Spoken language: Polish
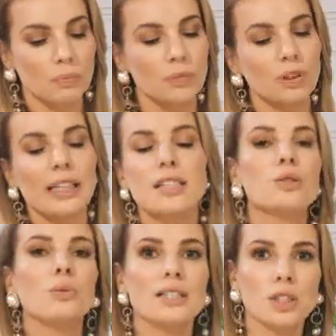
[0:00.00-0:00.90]
y, do takiej
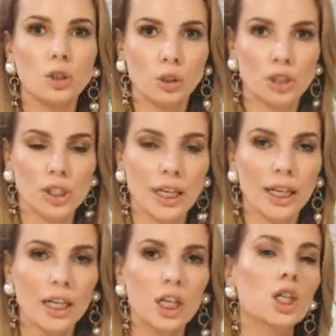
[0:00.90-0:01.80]
sytuacji dojdzie,
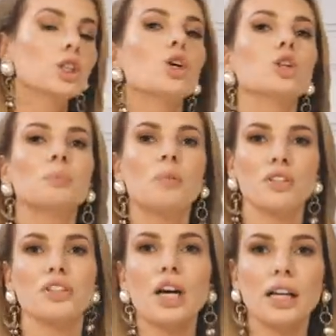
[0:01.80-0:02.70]
to
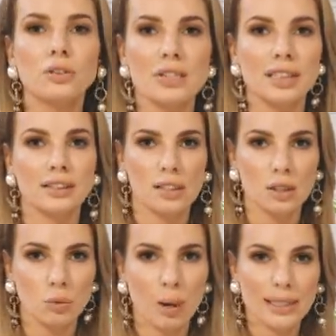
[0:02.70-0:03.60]
odpowiedzialność za tę
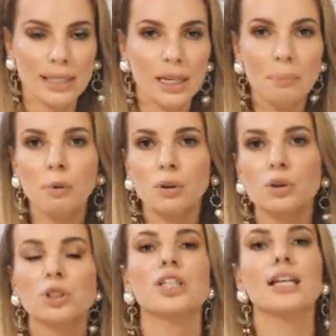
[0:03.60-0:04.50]
sytuację
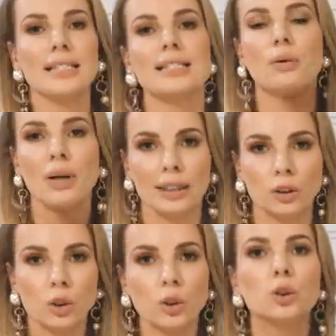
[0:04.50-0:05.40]
ponosi
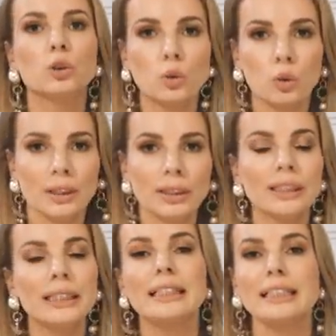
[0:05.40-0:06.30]
restaurator, który
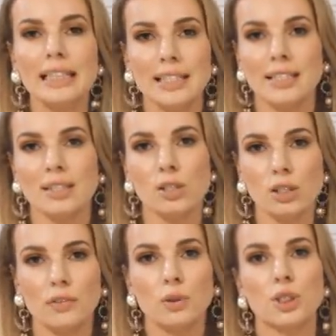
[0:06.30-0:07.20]
nie
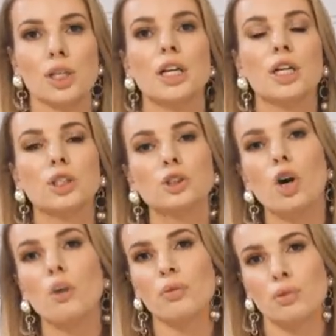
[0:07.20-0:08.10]
zastosował się
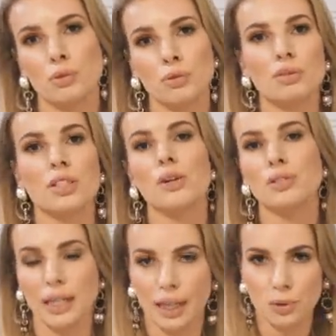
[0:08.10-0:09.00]
do obowiązującego
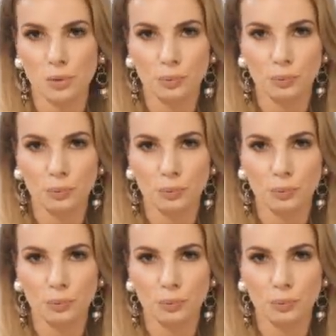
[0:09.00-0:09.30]
zakazu.